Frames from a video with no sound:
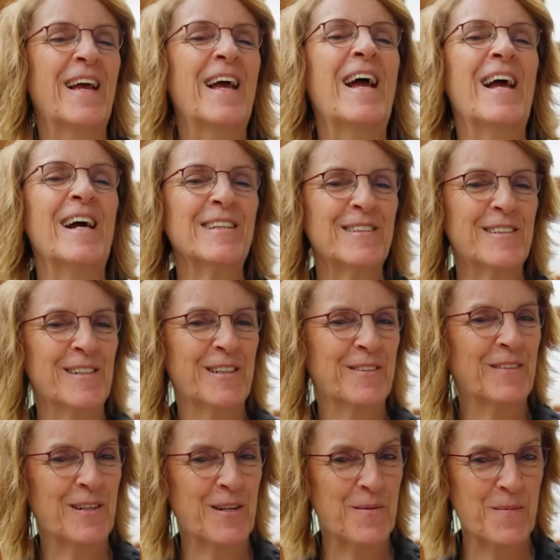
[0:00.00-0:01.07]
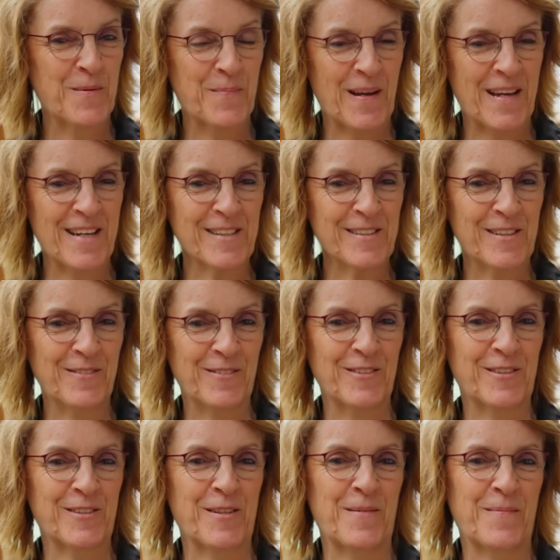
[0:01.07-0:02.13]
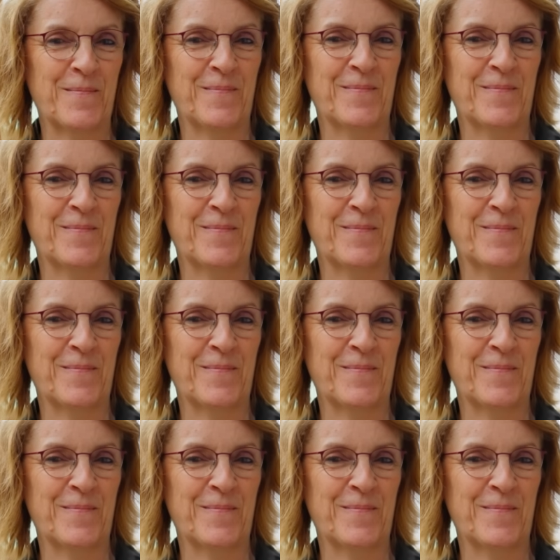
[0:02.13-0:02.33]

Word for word: Herzlich willkommen bei Erdgeflüster.